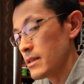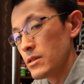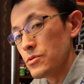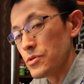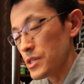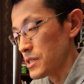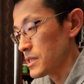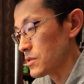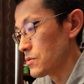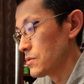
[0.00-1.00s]
年初心
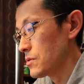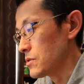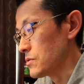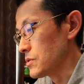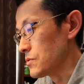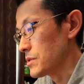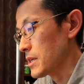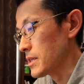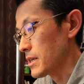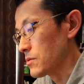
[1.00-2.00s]
者という状
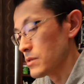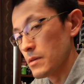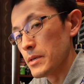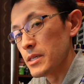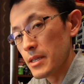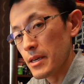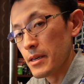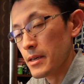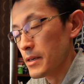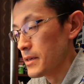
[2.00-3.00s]
態でございまして
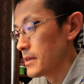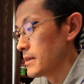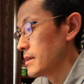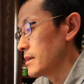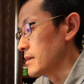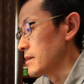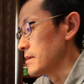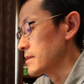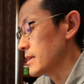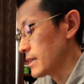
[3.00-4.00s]

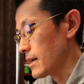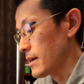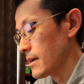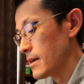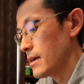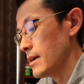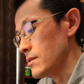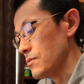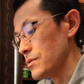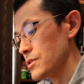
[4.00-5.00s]
ただ
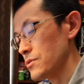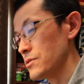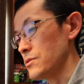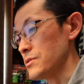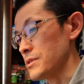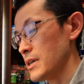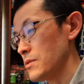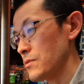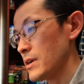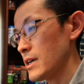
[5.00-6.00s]
一つの図
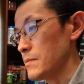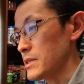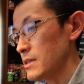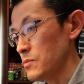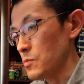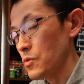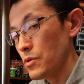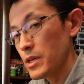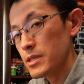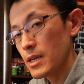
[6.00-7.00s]
鑑を買えば全部
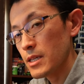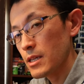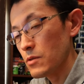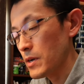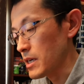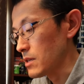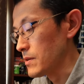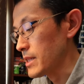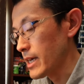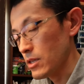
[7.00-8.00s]
網羅されてるわけで
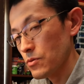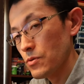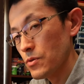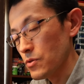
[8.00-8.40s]
はないというとこ